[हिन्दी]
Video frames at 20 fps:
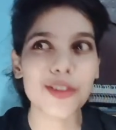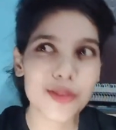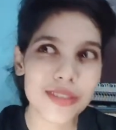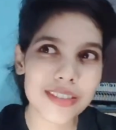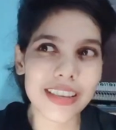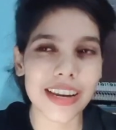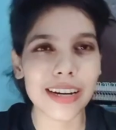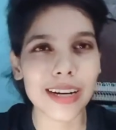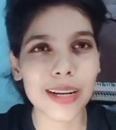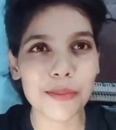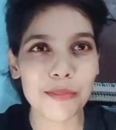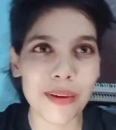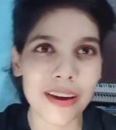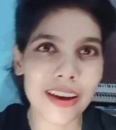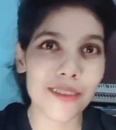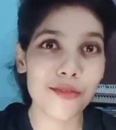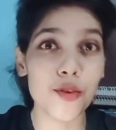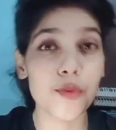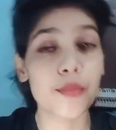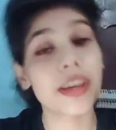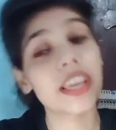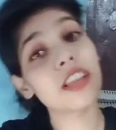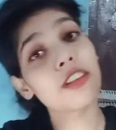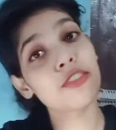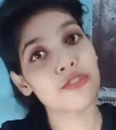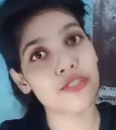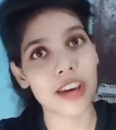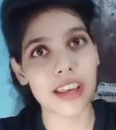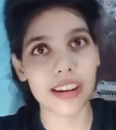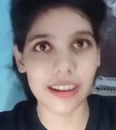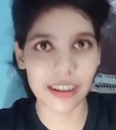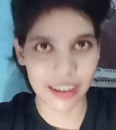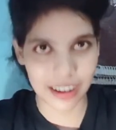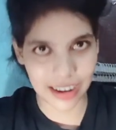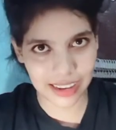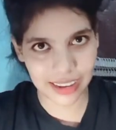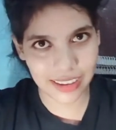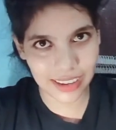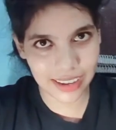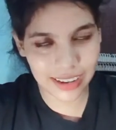जो सेटअप है वो मेन चैनल का
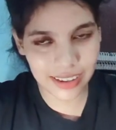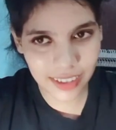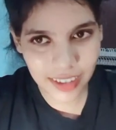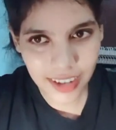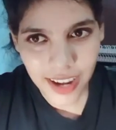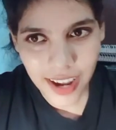ही है